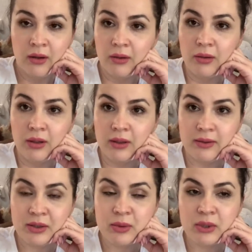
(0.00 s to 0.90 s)
Ой, в
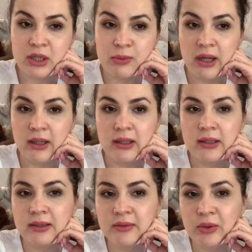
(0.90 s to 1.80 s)
общем, кошмар.
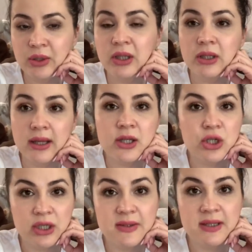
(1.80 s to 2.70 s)
Вот. Нет, конечно,
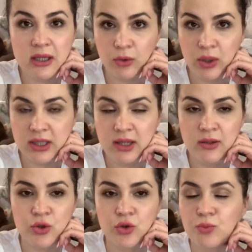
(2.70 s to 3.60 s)
сейчас все
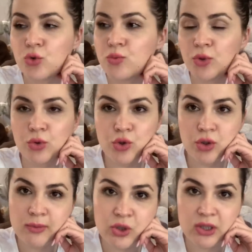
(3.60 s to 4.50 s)
рукодельничают. Муж у меня тоже
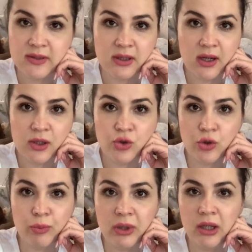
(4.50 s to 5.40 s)
там сейчас сарай
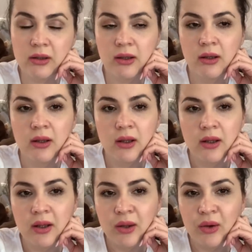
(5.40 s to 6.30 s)
что-то пилит.
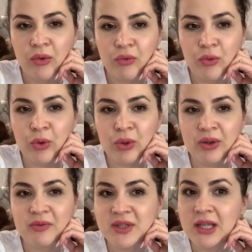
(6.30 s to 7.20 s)
Вот.
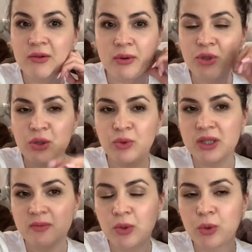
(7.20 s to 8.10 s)
Все вообще у
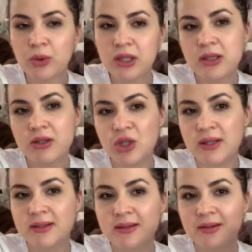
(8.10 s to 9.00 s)
нас в округе
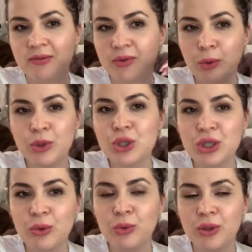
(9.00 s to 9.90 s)
сейчас э, выходишь
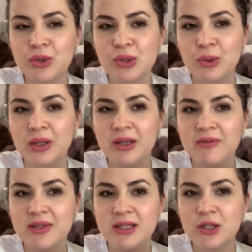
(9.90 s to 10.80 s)
на улицу, и
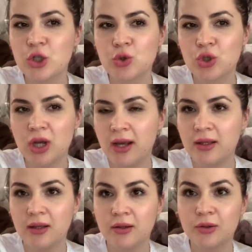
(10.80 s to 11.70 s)
везде
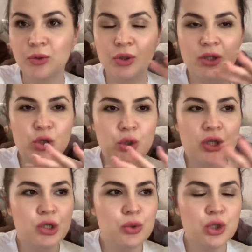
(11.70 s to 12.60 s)
жужжание. Кто-то что-то
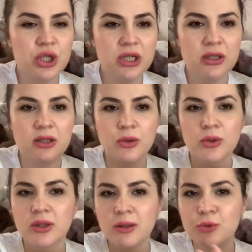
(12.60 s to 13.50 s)
стучит,
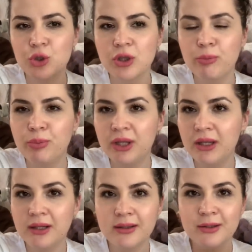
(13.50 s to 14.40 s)
кто-то там что-то
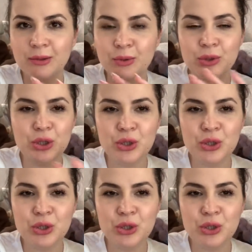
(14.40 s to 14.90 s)
пилит, кто-то...